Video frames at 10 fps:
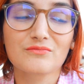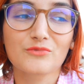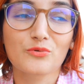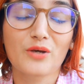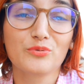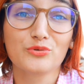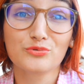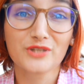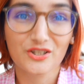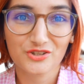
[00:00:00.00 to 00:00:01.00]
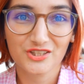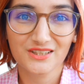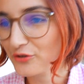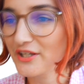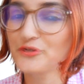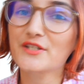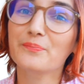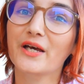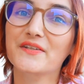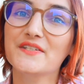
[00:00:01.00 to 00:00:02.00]
ont, un peu tout gâché. Dans la deuxième
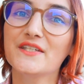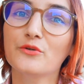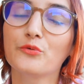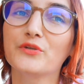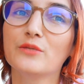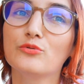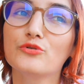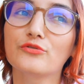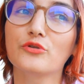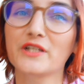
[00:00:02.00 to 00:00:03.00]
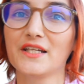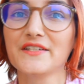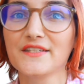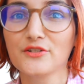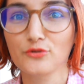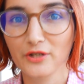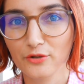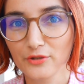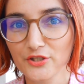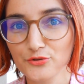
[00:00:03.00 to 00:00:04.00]
partie, on est plus focalisé sur la
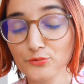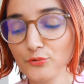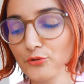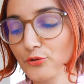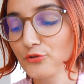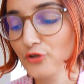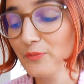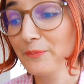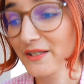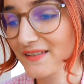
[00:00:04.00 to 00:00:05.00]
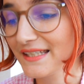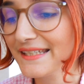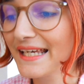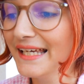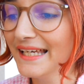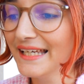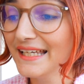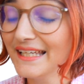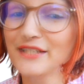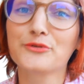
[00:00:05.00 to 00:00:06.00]
relation entre Tom et Patrick.
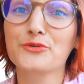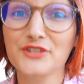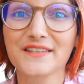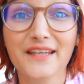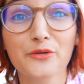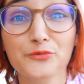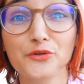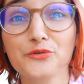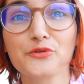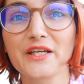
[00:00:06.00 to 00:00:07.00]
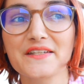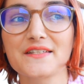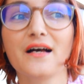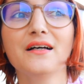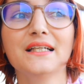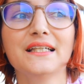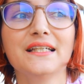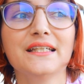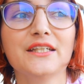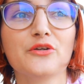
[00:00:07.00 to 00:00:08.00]
Et du coup, j'étais très contente de lire ça
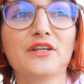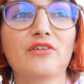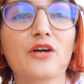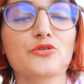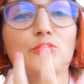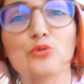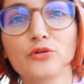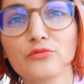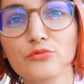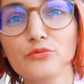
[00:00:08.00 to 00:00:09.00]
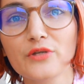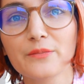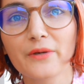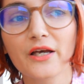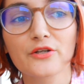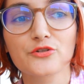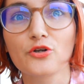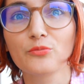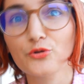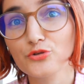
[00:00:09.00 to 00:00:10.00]
et euh, d'avoir ce point de vue et pas
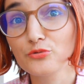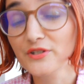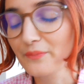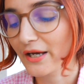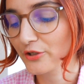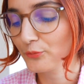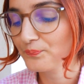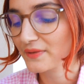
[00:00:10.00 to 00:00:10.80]
seulement celui de Marion.